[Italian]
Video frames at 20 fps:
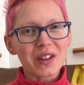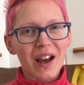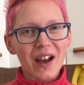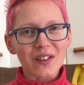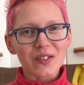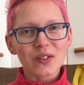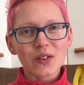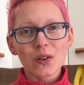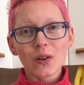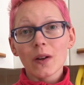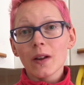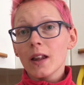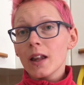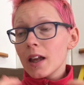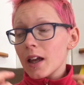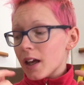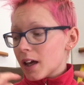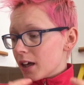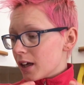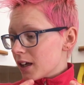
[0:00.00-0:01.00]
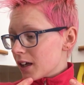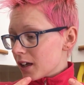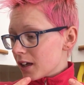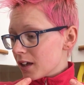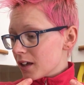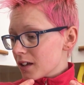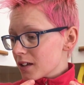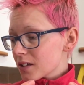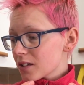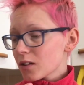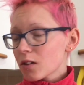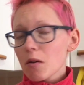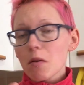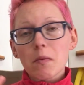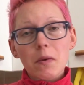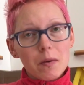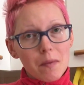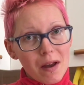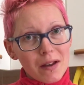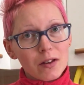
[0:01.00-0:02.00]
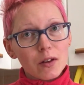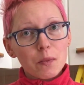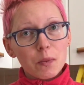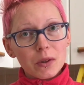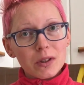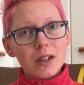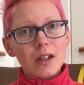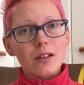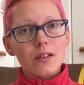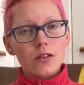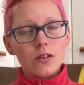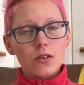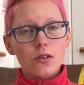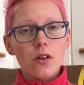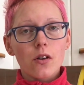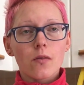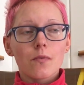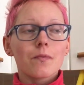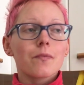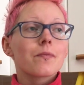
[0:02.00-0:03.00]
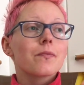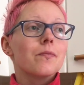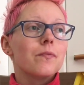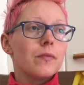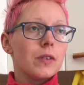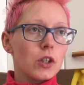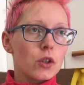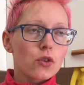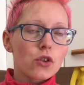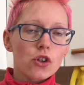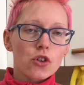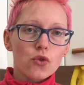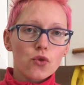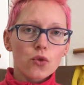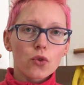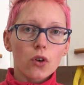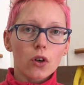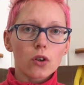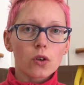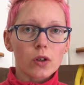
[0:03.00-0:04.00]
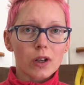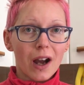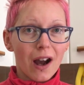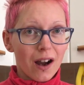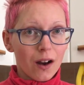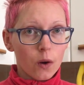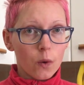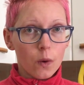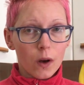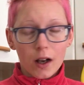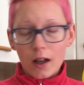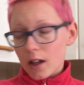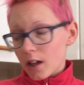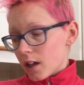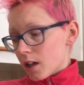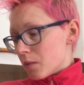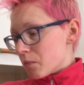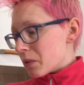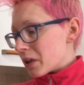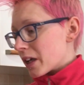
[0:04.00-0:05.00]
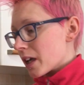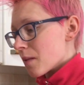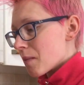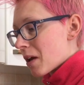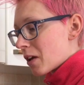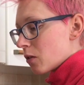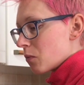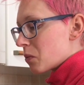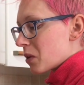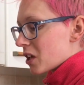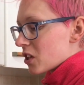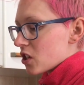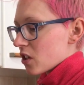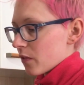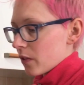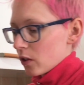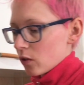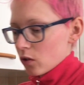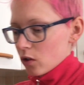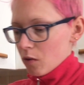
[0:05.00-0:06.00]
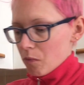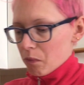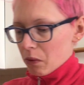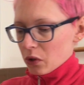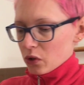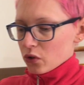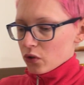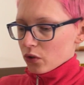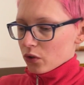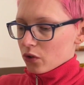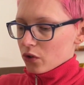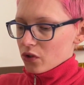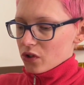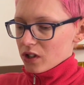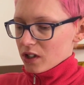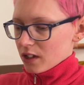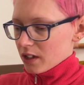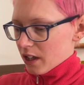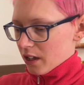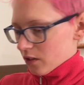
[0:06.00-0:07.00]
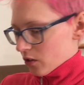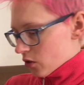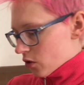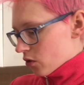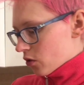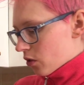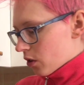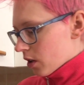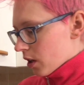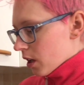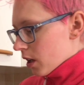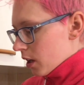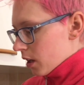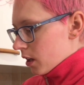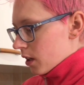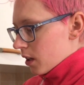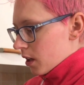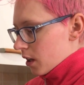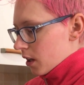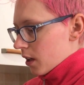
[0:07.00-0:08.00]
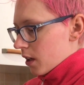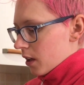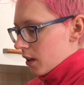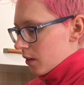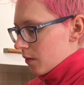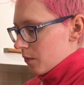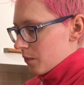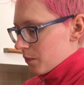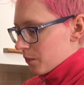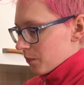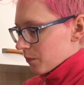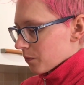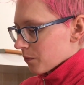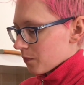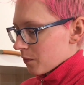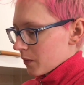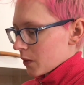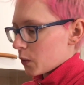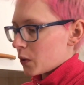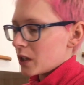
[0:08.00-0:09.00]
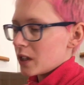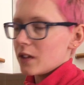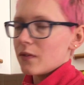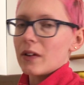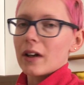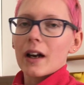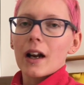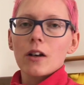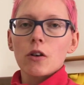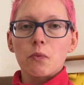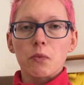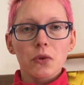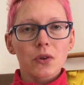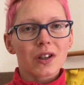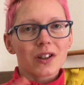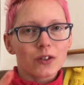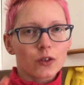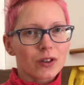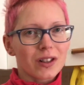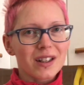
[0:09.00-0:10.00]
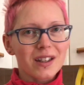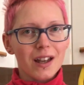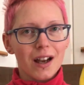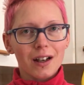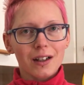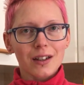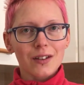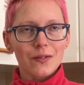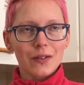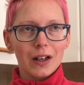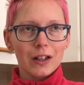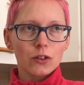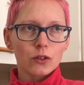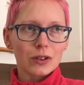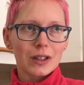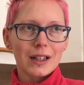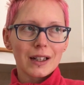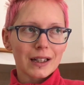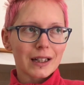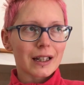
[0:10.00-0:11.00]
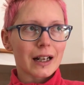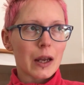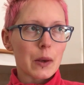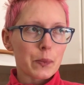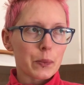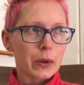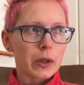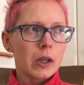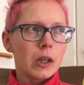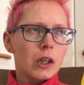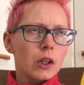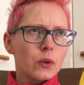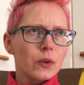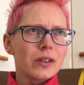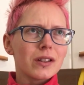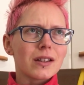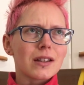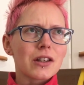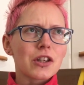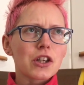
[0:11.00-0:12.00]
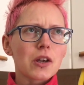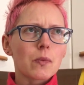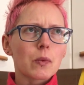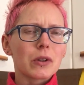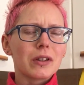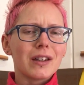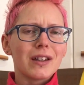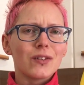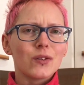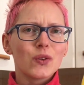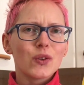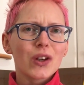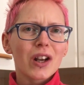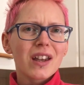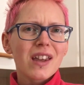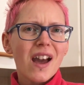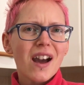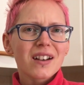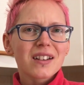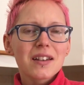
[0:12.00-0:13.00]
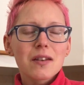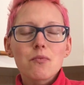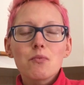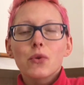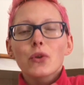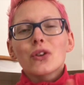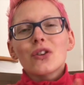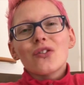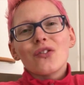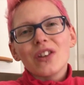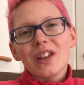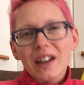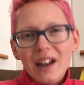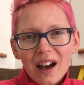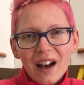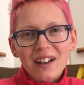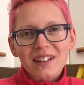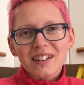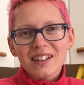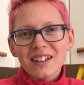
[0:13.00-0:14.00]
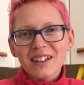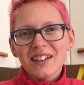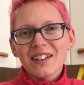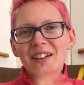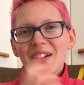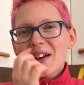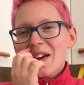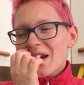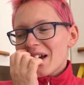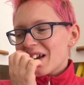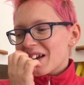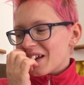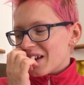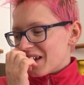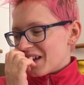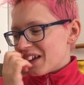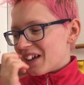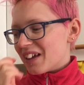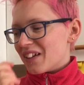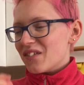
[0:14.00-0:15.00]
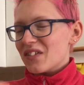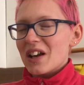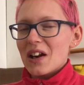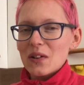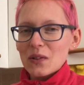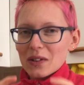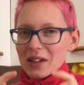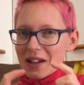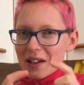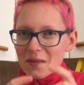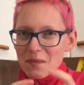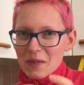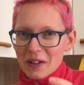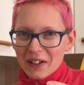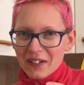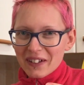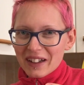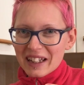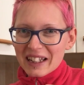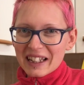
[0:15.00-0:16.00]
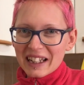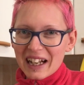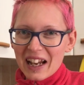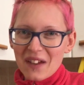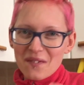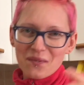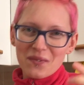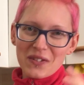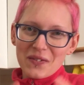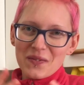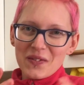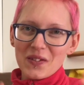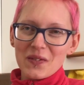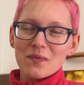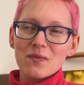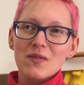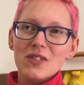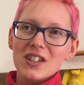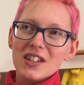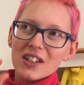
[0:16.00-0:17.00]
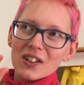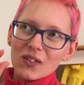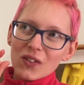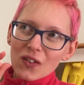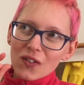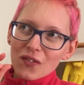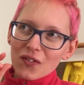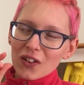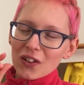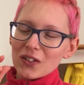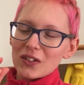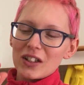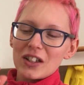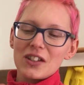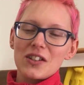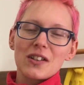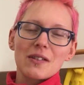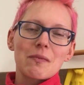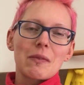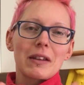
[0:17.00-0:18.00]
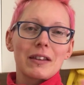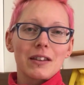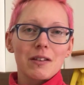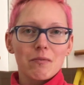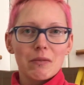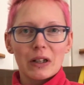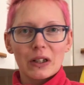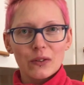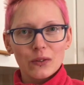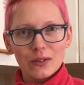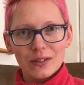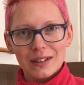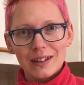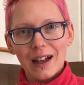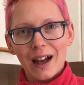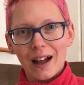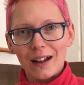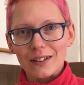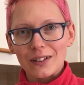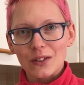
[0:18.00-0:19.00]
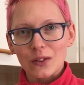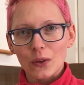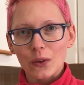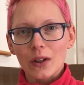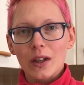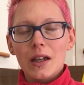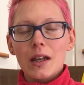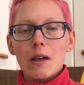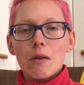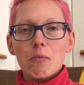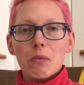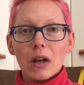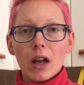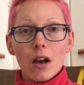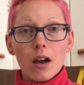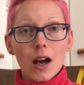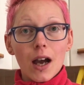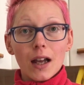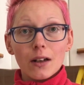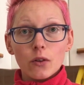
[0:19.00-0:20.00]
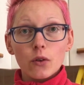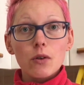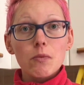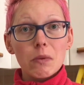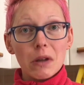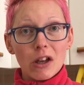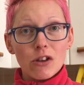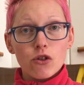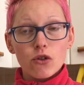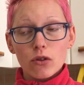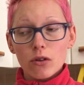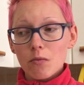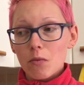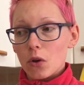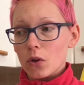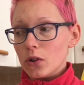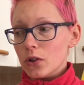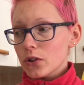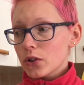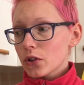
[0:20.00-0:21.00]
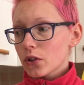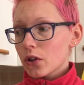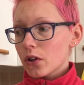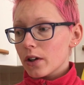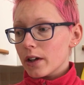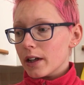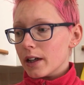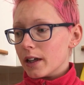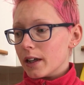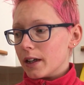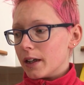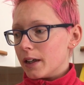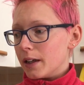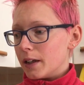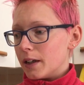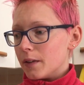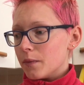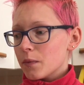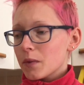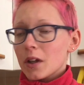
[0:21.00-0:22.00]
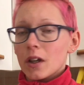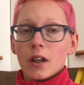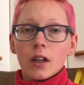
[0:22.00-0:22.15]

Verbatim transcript: tanto, eh, siccome per me è troppo denso io ci aggiungo ancora acqua perché a me non piace avere un composto così denso e, ehm, quindi verranno più che dorayaki, verranno delle crepe quindi diciamo dei dorayaki modificati eh, verranno delle piccole crepe, si gonfiano leggermente ma non tanto però a noi piacciono molto e